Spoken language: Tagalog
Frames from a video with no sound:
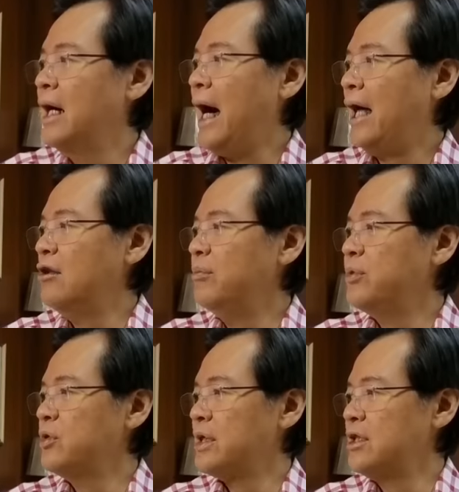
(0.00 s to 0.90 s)

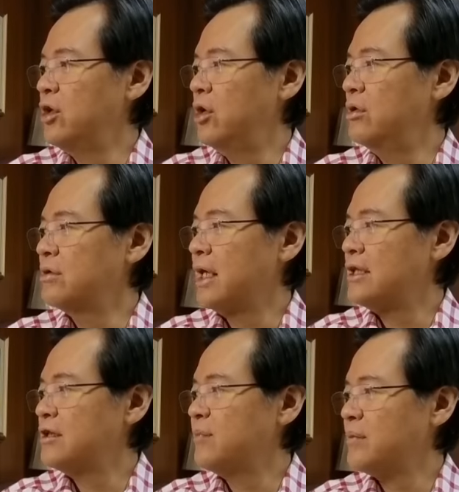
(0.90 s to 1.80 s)
allopurinol.
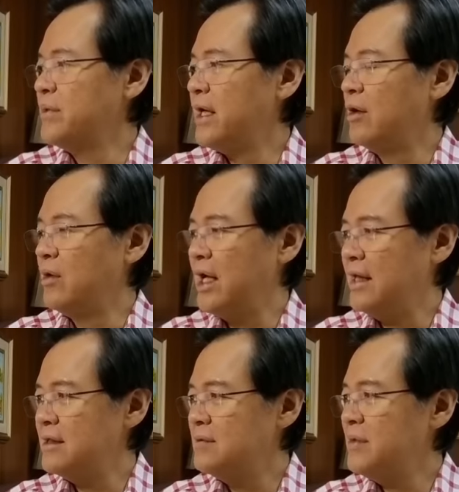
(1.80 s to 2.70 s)
Ganito pagbigay,
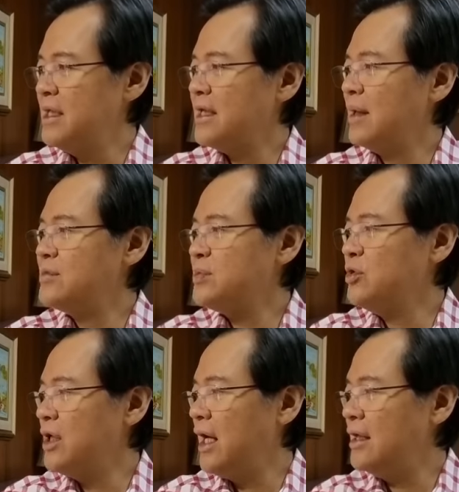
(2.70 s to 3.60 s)
100 mg
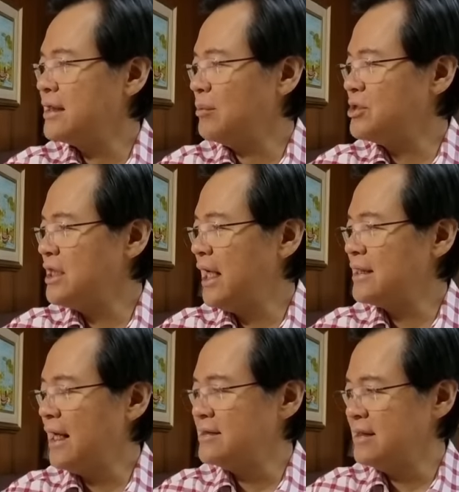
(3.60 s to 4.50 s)
muna, tapos
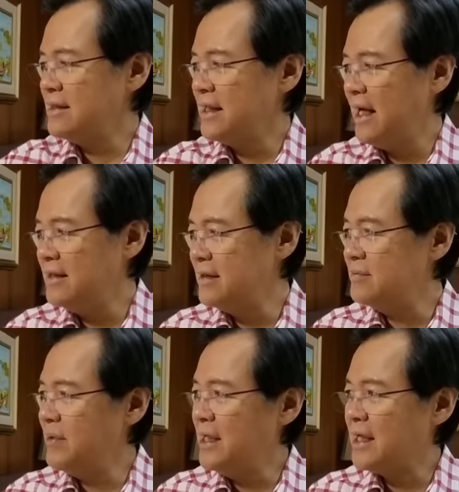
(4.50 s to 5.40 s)
tinataas ng 300
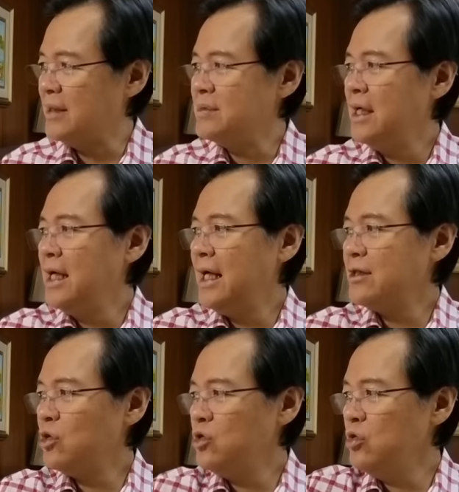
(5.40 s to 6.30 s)
mg.
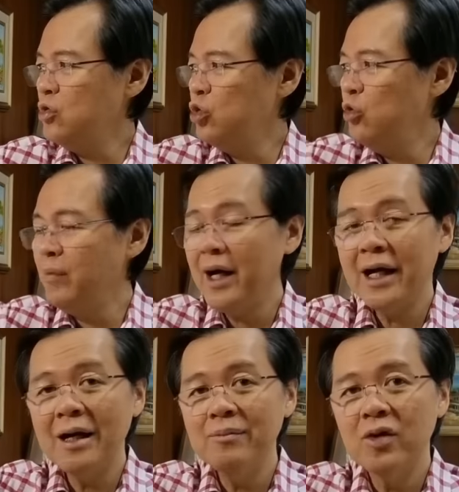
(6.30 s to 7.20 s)
Ito yung lumang
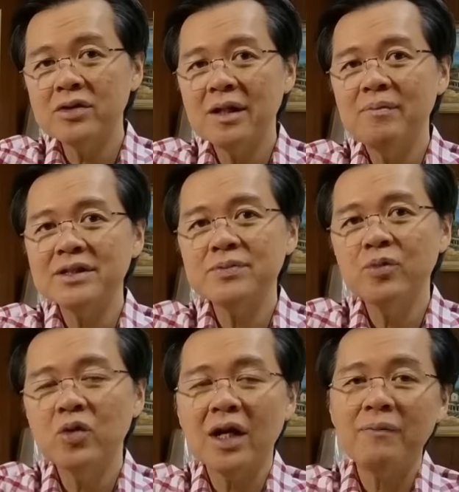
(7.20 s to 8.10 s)
gamot na mas
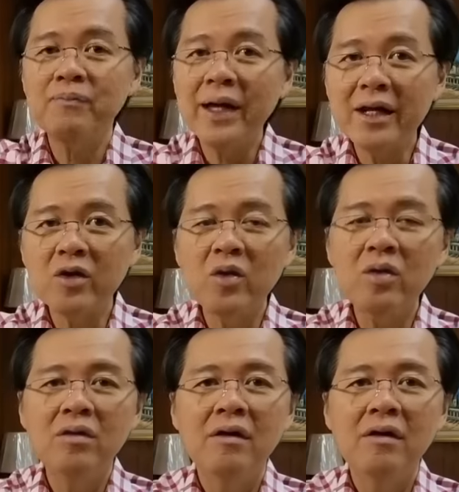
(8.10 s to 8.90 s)
mura, pero